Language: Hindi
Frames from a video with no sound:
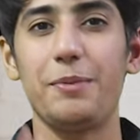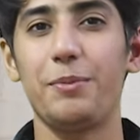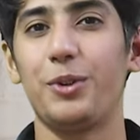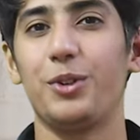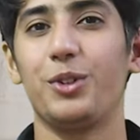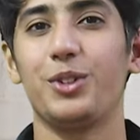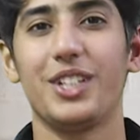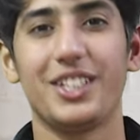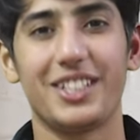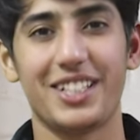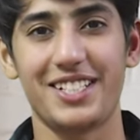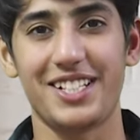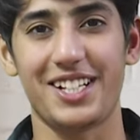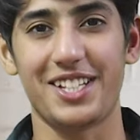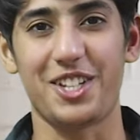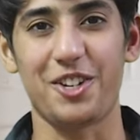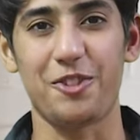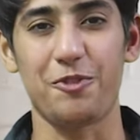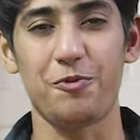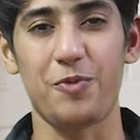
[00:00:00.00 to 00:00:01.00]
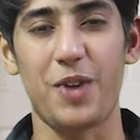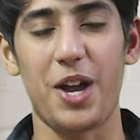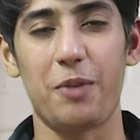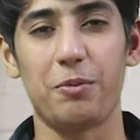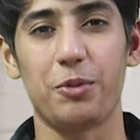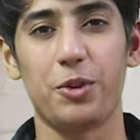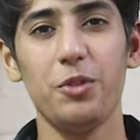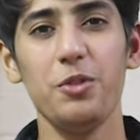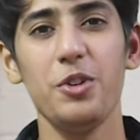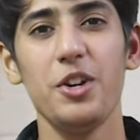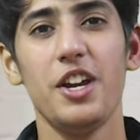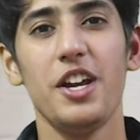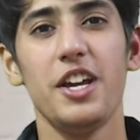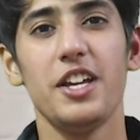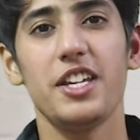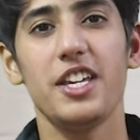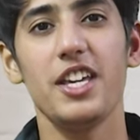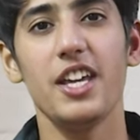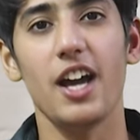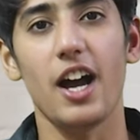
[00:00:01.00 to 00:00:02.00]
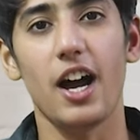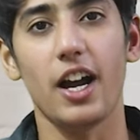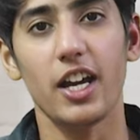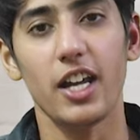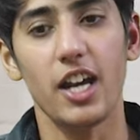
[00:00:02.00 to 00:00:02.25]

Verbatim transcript: टिप और देता जाता हूँ मैं आपको कि